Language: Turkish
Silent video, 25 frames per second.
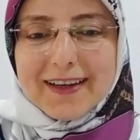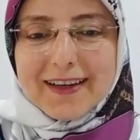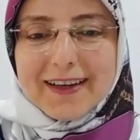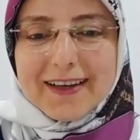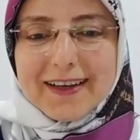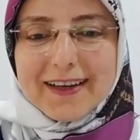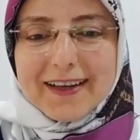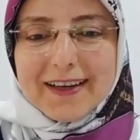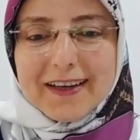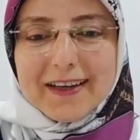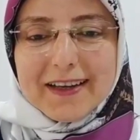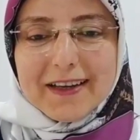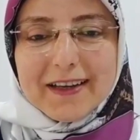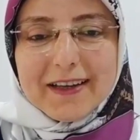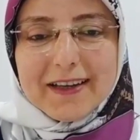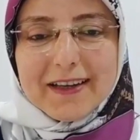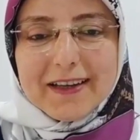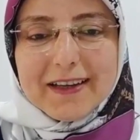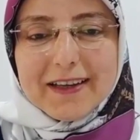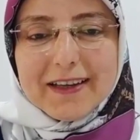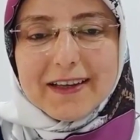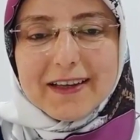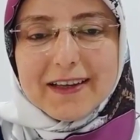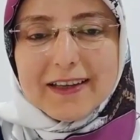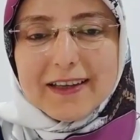Ee,
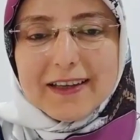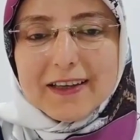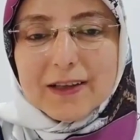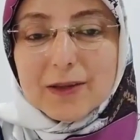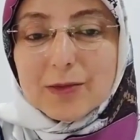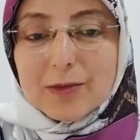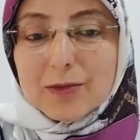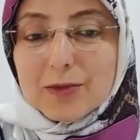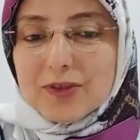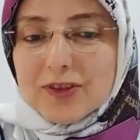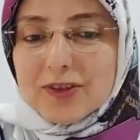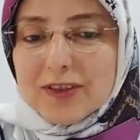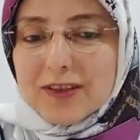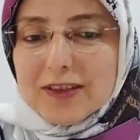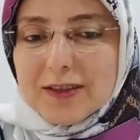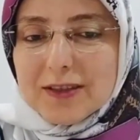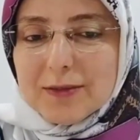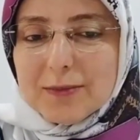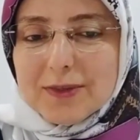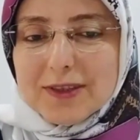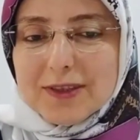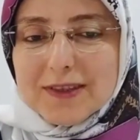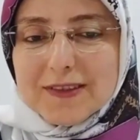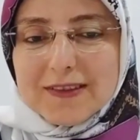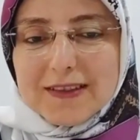e, ee, o
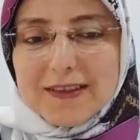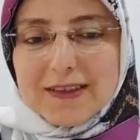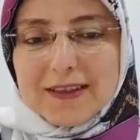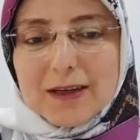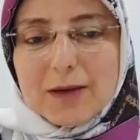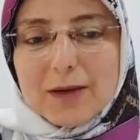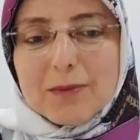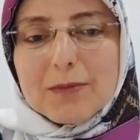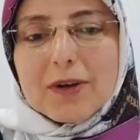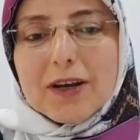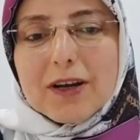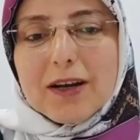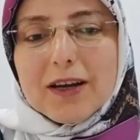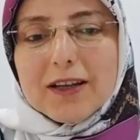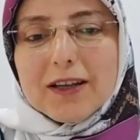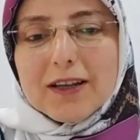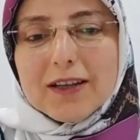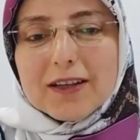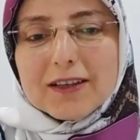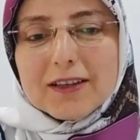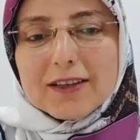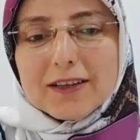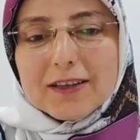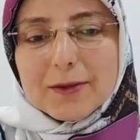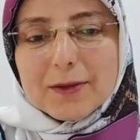sanırım Instagram
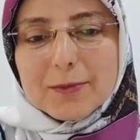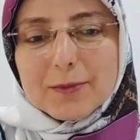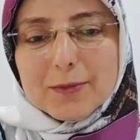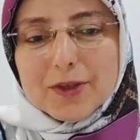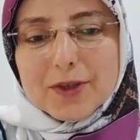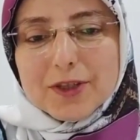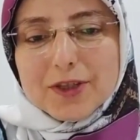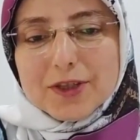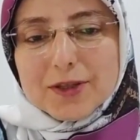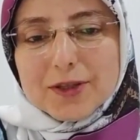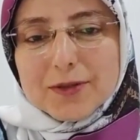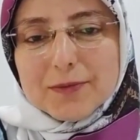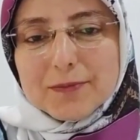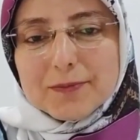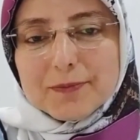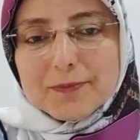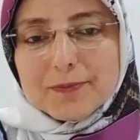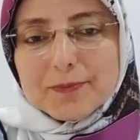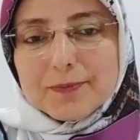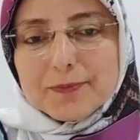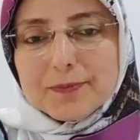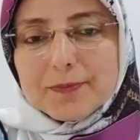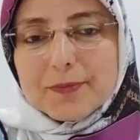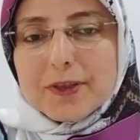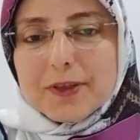kaynaklıymış.
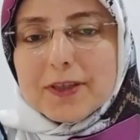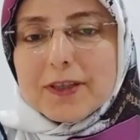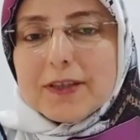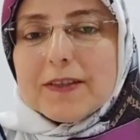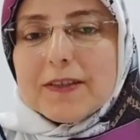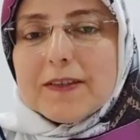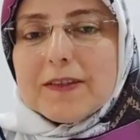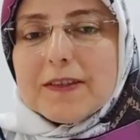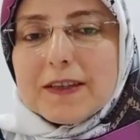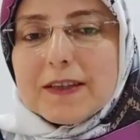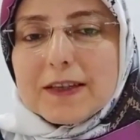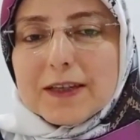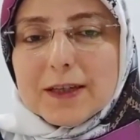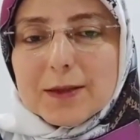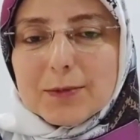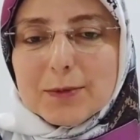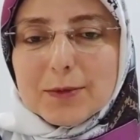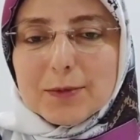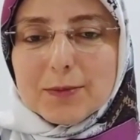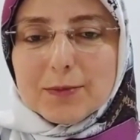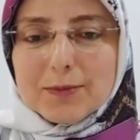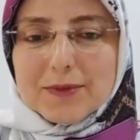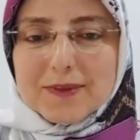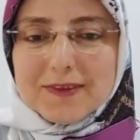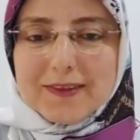
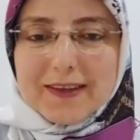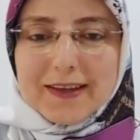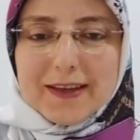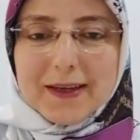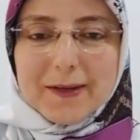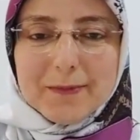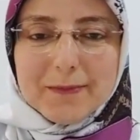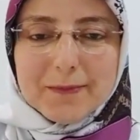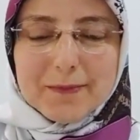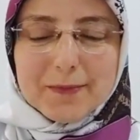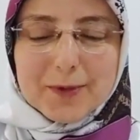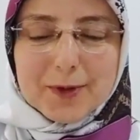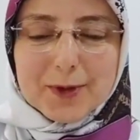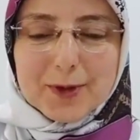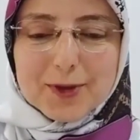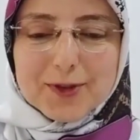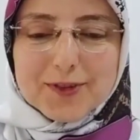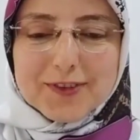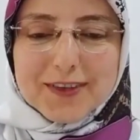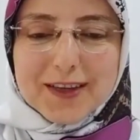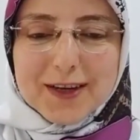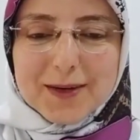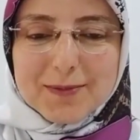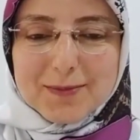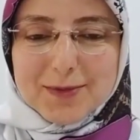Instagram'ın bize
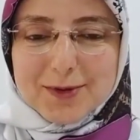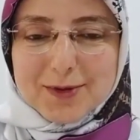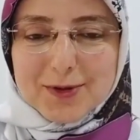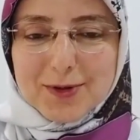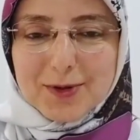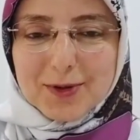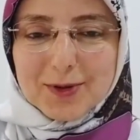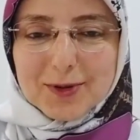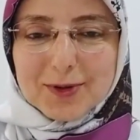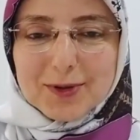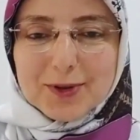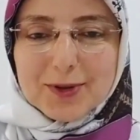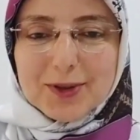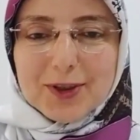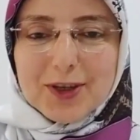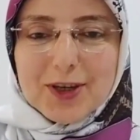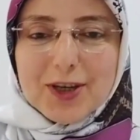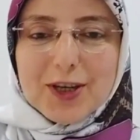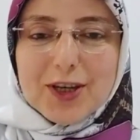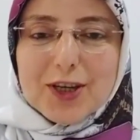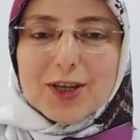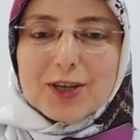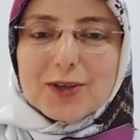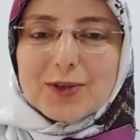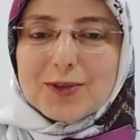göstermiş olduğu
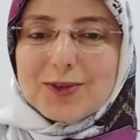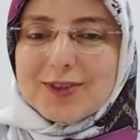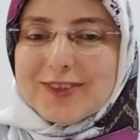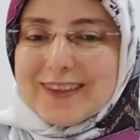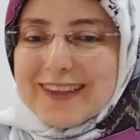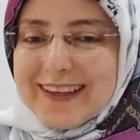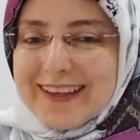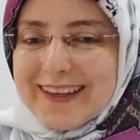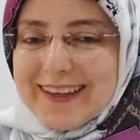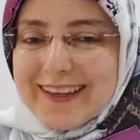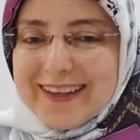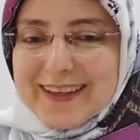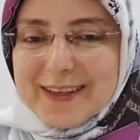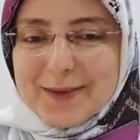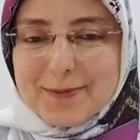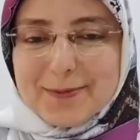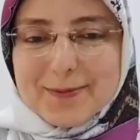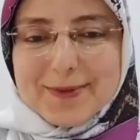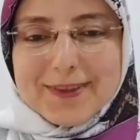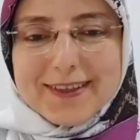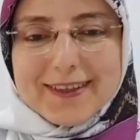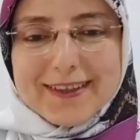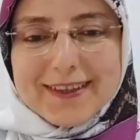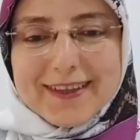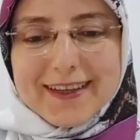güzellik
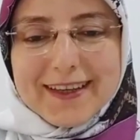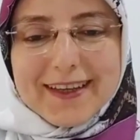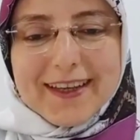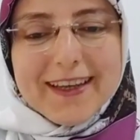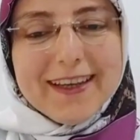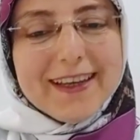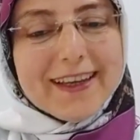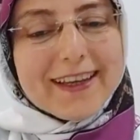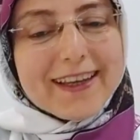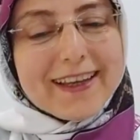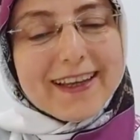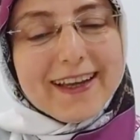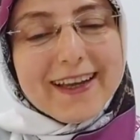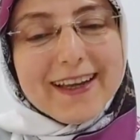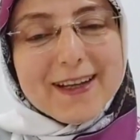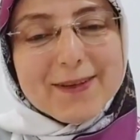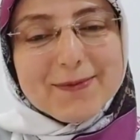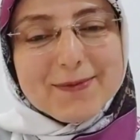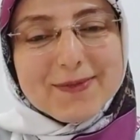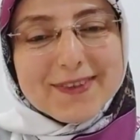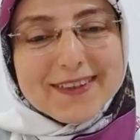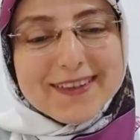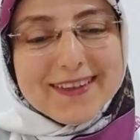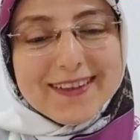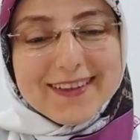mi, engel
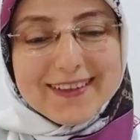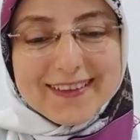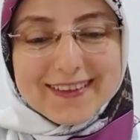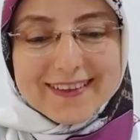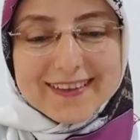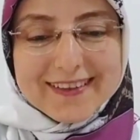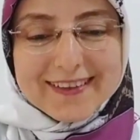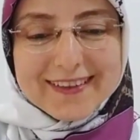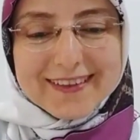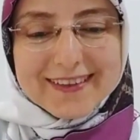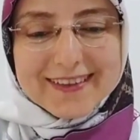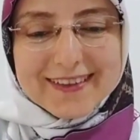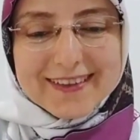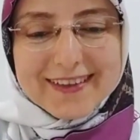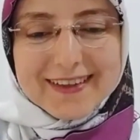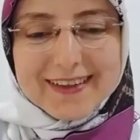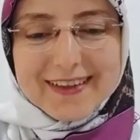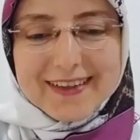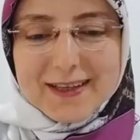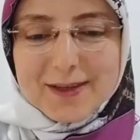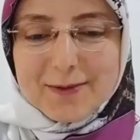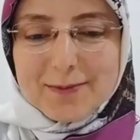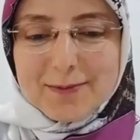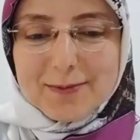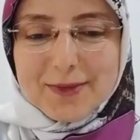mi nedir
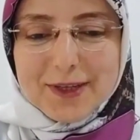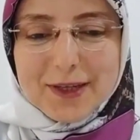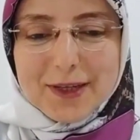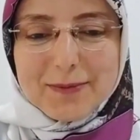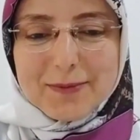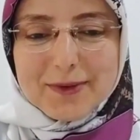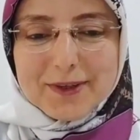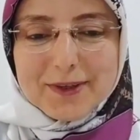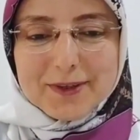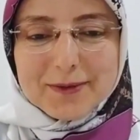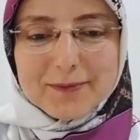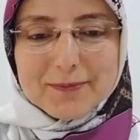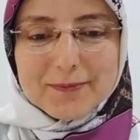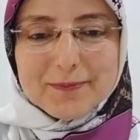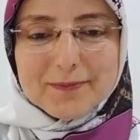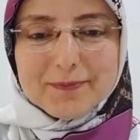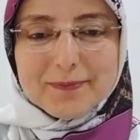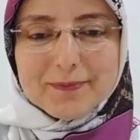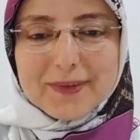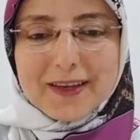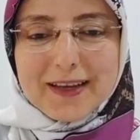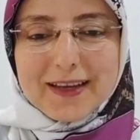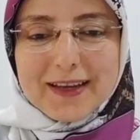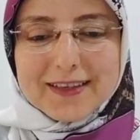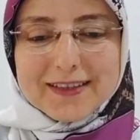bilemedim
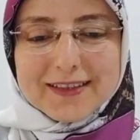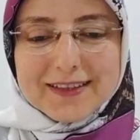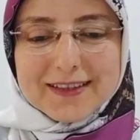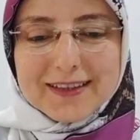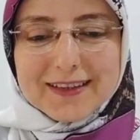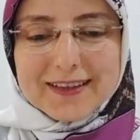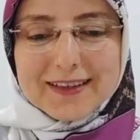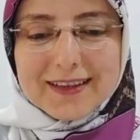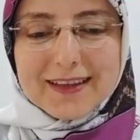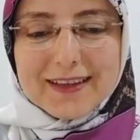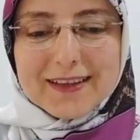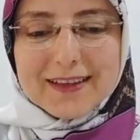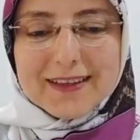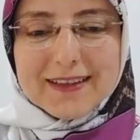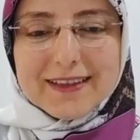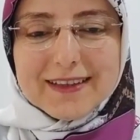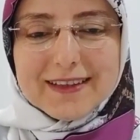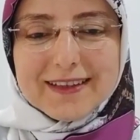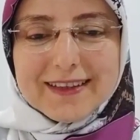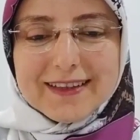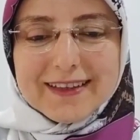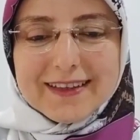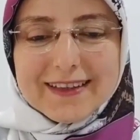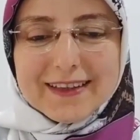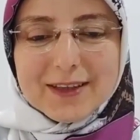gerçekten
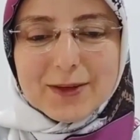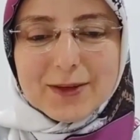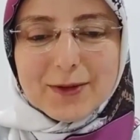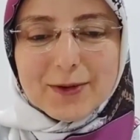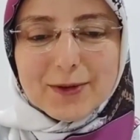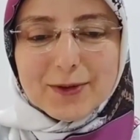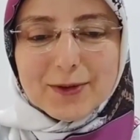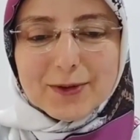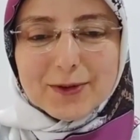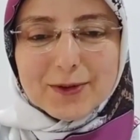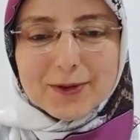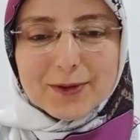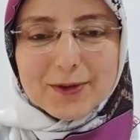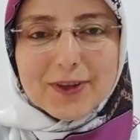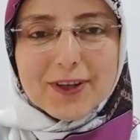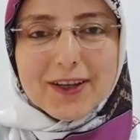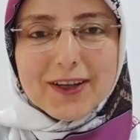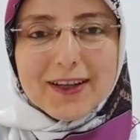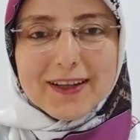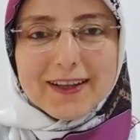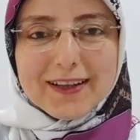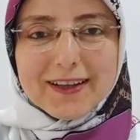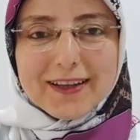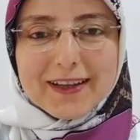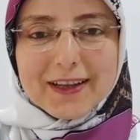e, ne
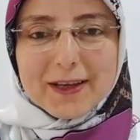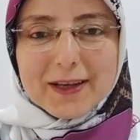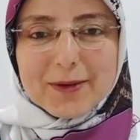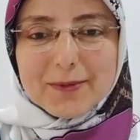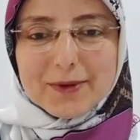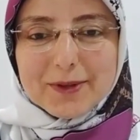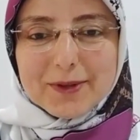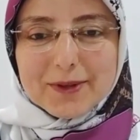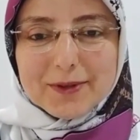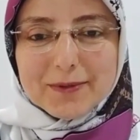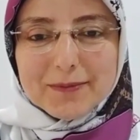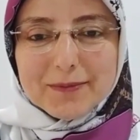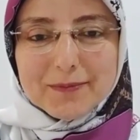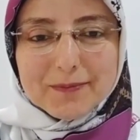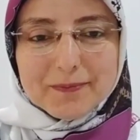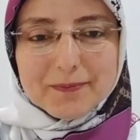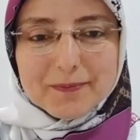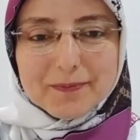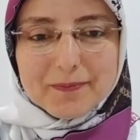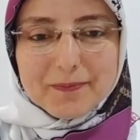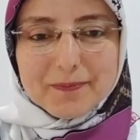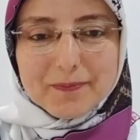olduğunu anlayamadım.